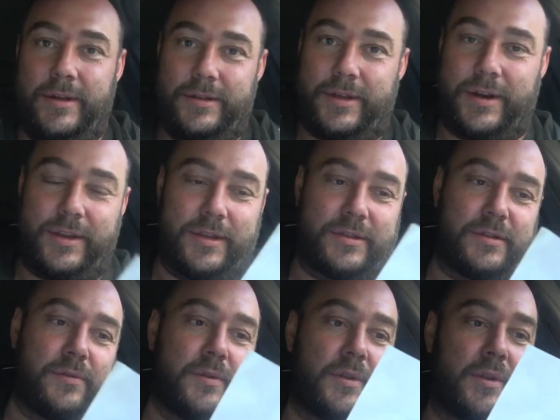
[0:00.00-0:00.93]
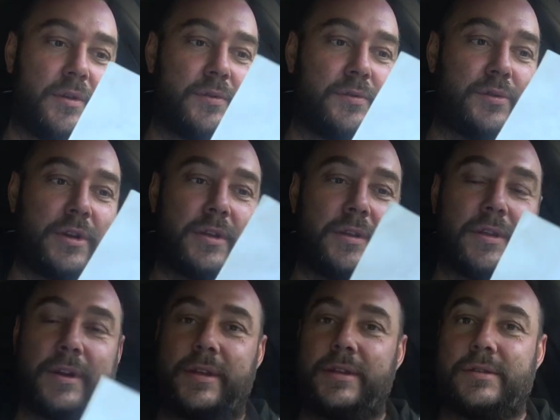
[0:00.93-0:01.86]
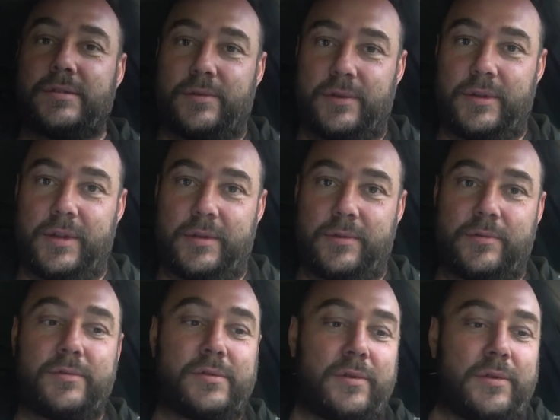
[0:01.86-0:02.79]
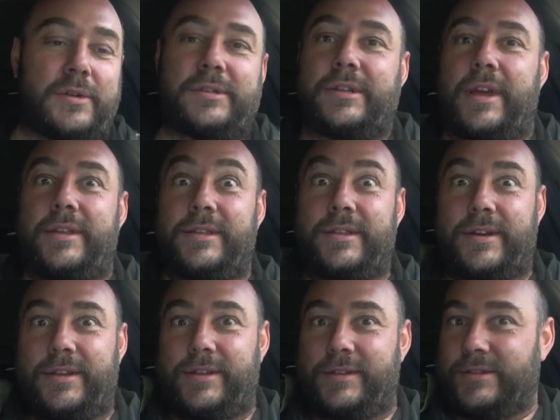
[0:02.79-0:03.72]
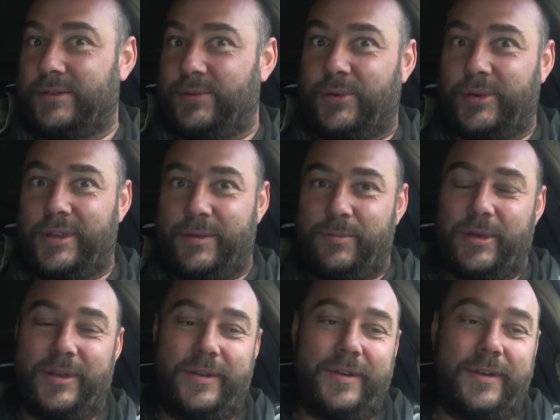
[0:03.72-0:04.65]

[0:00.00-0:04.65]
традиционные, уже не традиционные, ну, скоро станет традиционными.